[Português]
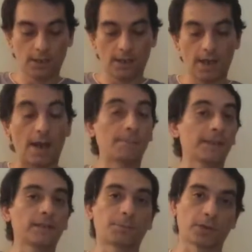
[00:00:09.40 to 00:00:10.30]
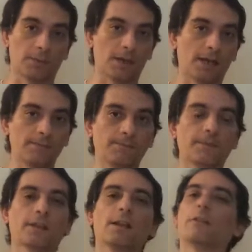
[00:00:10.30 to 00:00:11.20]
é, aprender a programar,
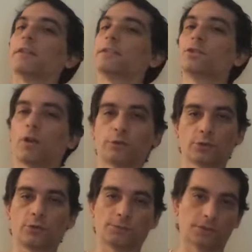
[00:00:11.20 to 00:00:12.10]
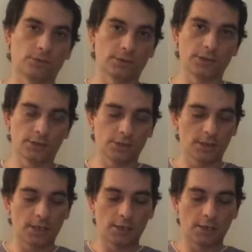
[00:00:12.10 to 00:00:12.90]
fazer jogos de computadores.